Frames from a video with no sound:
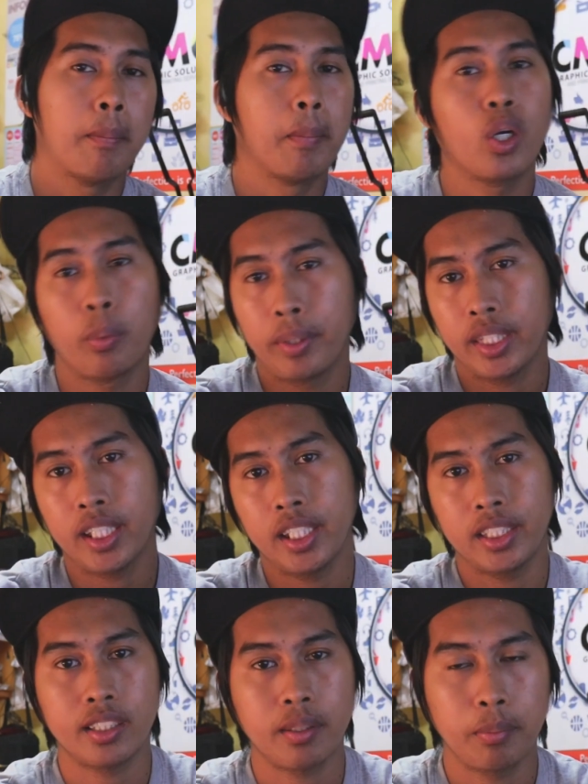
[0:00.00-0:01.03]
mag-comment kayo
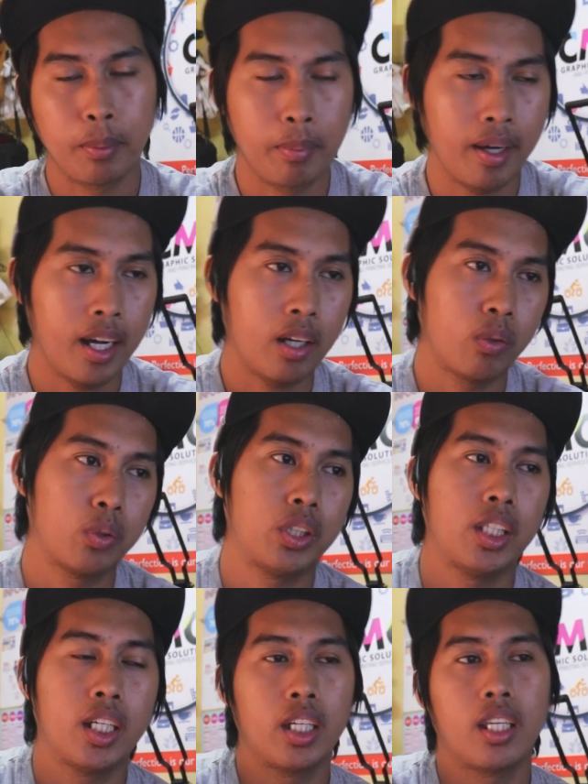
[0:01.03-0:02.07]
dyan sa baba kung
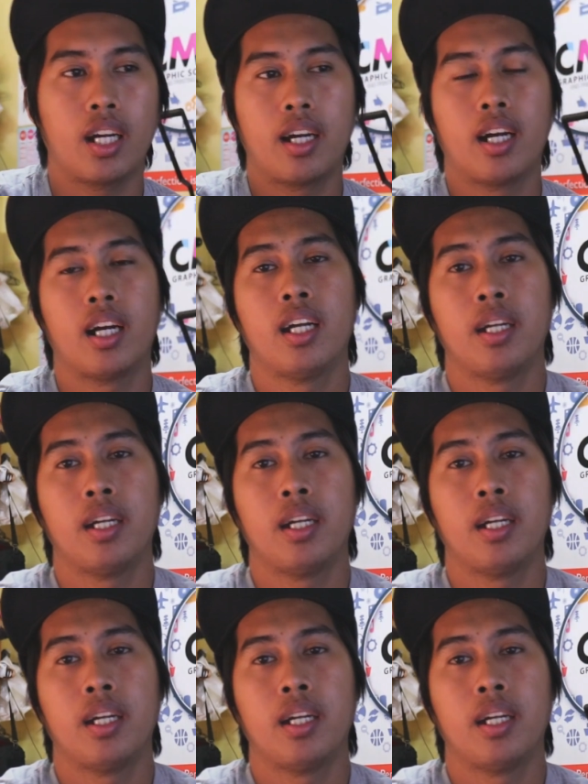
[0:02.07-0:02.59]
hindi kayo na